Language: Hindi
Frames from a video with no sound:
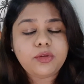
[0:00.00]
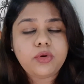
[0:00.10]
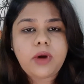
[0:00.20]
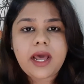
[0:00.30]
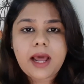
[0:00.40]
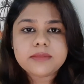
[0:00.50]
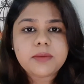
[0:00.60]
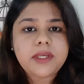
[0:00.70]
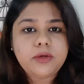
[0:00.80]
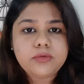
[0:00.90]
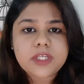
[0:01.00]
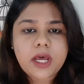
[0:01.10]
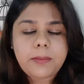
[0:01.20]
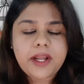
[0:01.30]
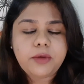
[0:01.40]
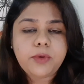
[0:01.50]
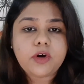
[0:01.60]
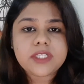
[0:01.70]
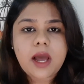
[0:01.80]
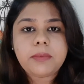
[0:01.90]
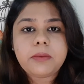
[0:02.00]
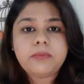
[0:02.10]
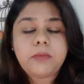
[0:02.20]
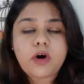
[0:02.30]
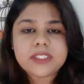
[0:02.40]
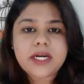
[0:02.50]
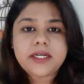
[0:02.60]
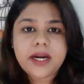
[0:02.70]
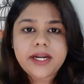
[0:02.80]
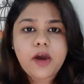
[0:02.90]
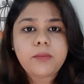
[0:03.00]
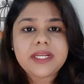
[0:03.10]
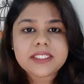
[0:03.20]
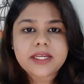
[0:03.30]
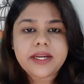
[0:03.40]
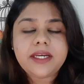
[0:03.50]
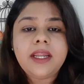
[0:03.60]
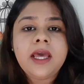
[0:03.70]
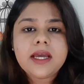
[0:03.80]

तो आराम से मैं यूज कर पा रही हूँ बिकॉज यहाँ पे बहुत ज्यादा ठंड है और मेरी स्किन